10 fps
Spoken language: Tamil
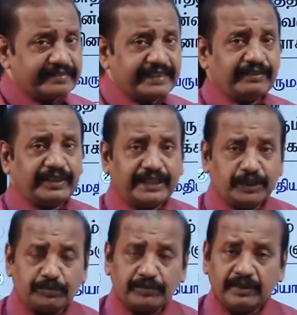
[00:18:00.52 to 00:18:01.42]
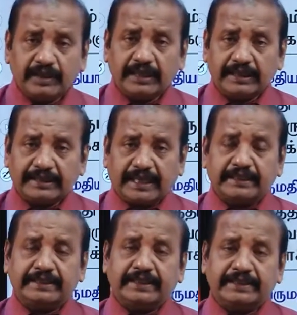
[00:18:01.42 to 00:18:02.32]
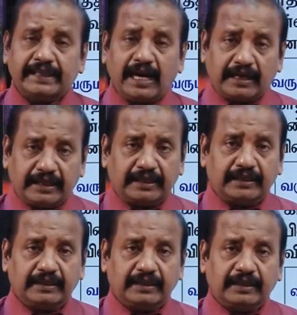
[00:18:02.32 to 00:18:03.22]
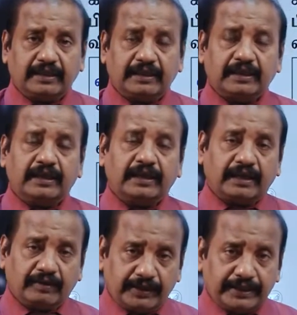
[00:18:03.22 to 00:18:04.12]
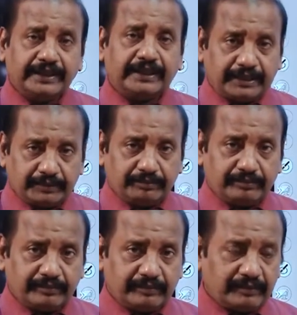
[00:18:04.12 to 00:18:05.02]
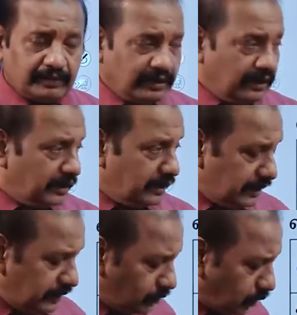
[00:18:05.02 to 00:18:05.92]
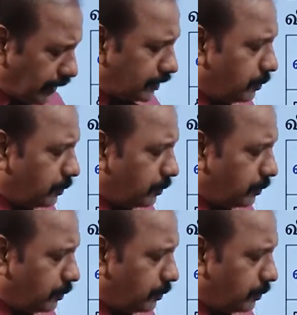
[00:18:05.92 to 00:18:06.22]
செய்ய வேண்டும் தனித்தனியாக எடுக்க வேண்டி இருக்கும் தொடர்ந்து